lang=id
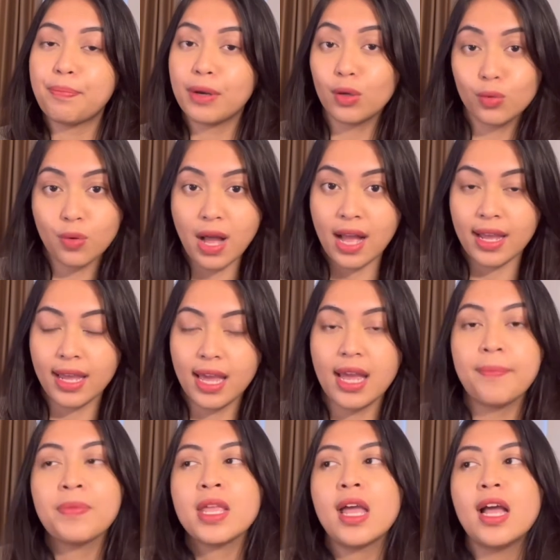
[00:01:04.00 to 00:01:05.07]
peluang
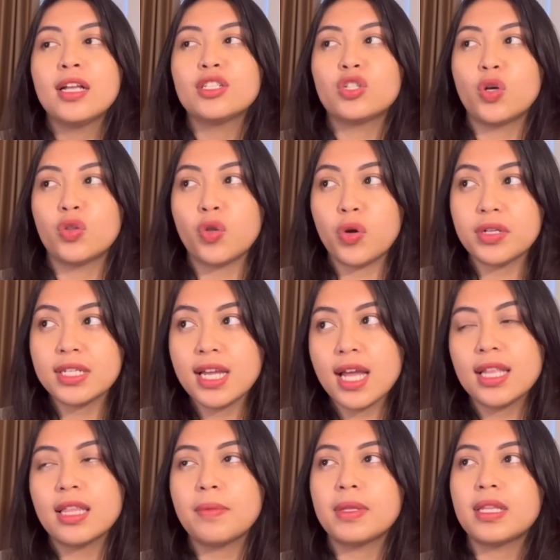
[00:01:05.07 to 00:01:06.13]
ya.
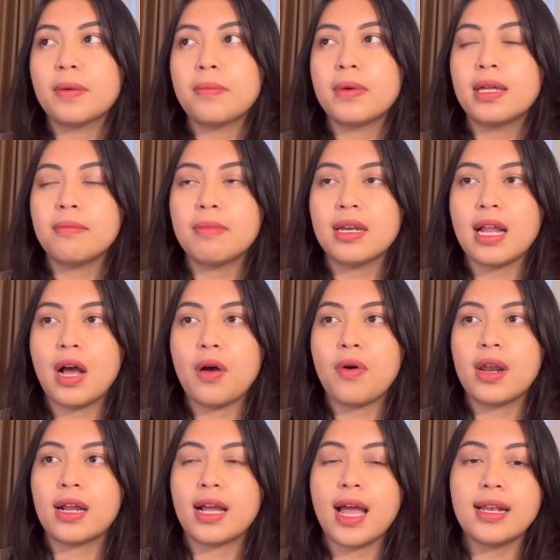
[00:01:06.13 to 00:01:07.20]
Contohnya, teman-teman
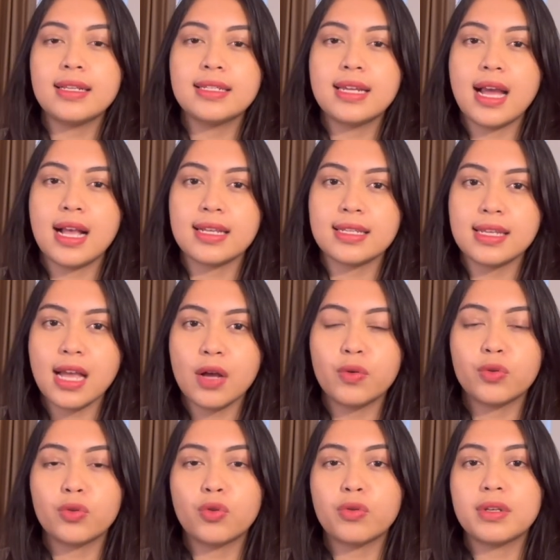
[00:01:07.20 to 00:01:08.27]
menawarkan jasa
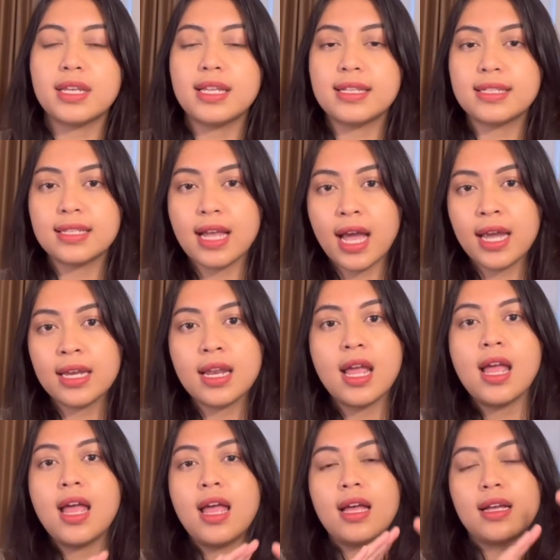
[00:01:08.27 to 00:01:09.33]
untuk desain
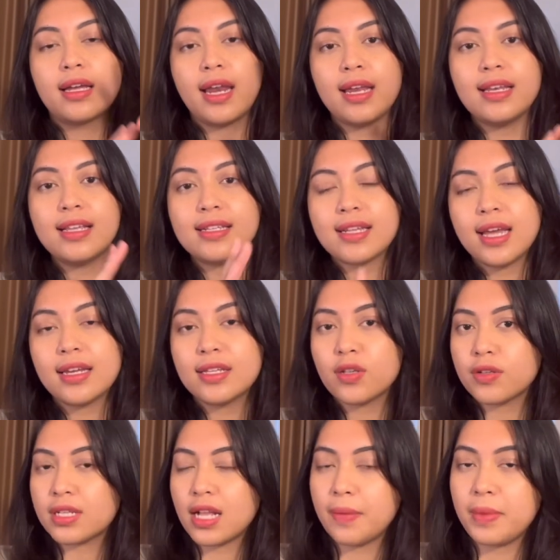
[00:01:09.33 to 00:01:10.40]
grand design di
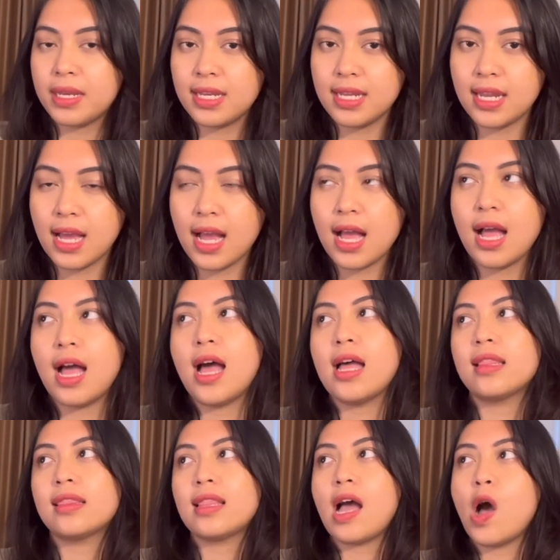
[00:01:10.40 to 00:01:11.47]
sosial media
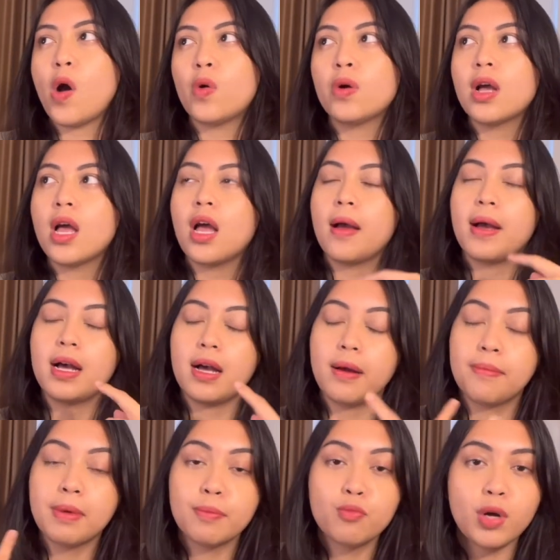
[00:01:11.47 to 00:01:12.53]
atau uh,
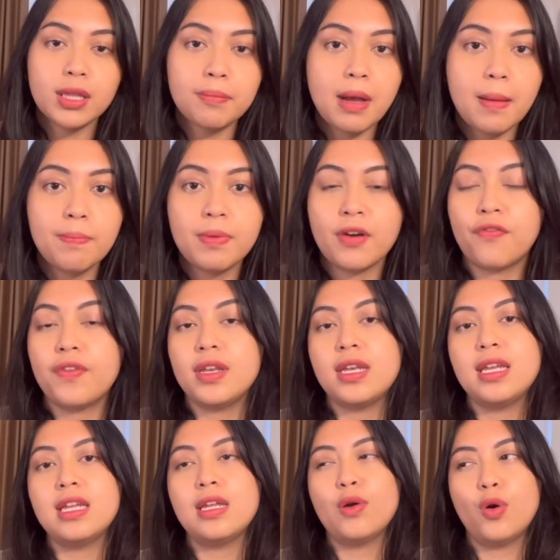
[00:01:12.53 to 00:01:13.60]
membuat bumper
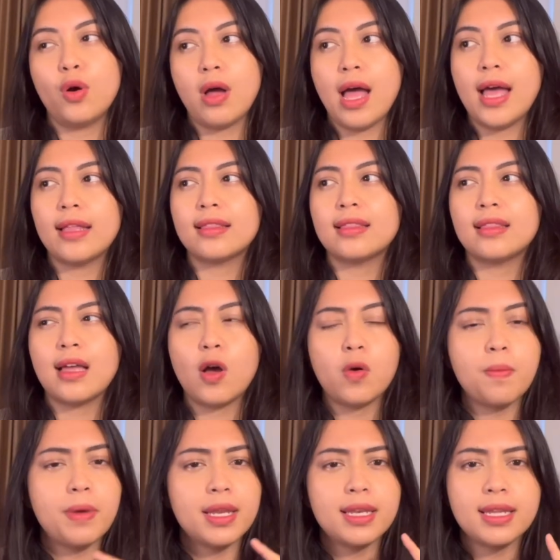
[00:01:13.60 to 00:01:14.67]
video atau
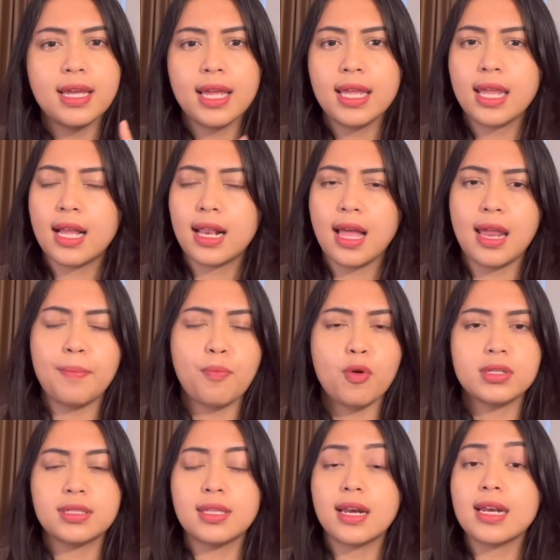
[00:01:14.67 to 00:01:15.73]
media iklan,
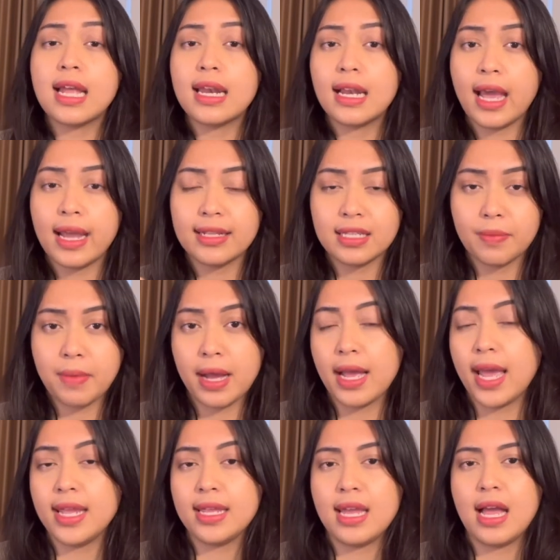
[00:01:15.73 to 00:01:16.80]
poster dan lain
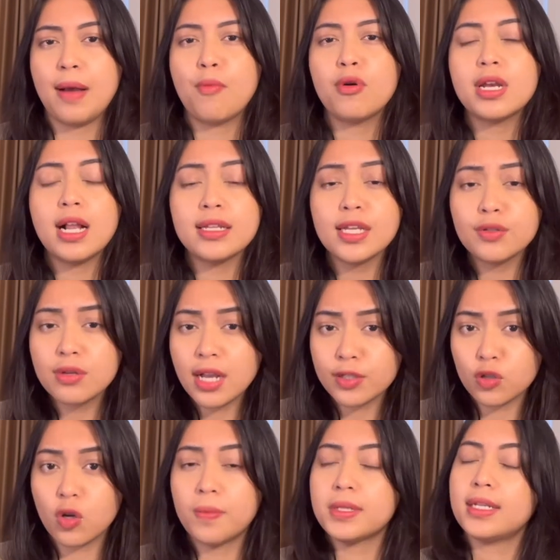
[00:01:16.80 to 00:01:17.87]
sebagainya. Modalnya juga
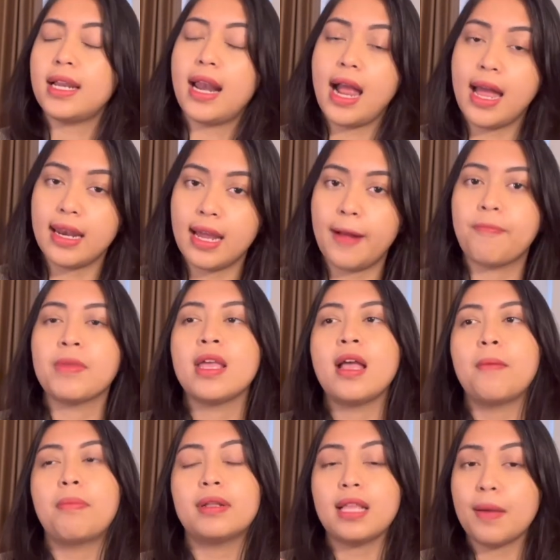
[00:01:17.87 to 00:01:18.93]
cukup sederhana.
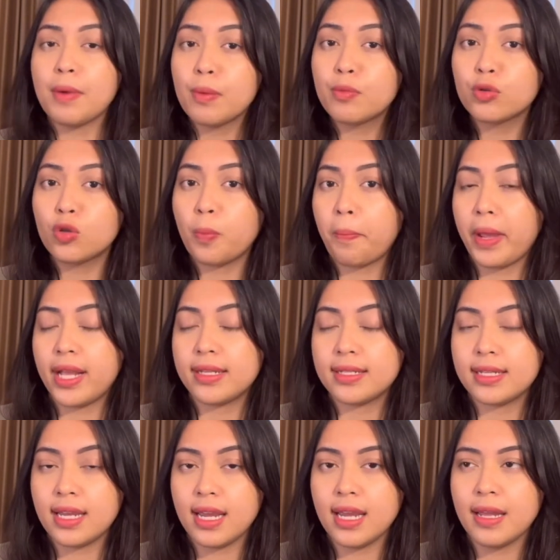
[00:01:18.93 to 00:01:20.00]
Pertama butuh
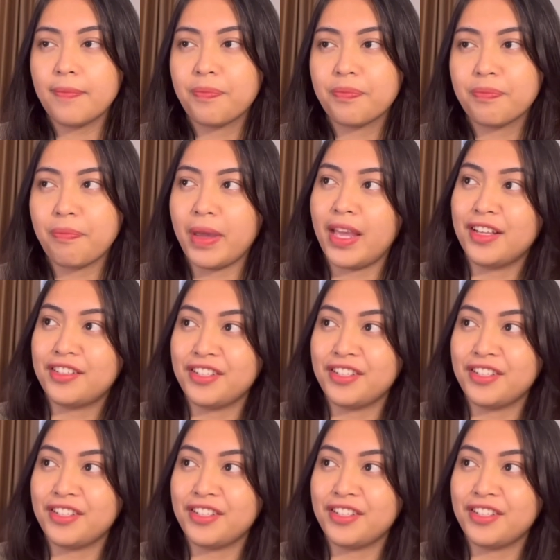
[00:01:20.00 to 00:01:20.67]
PC, PC,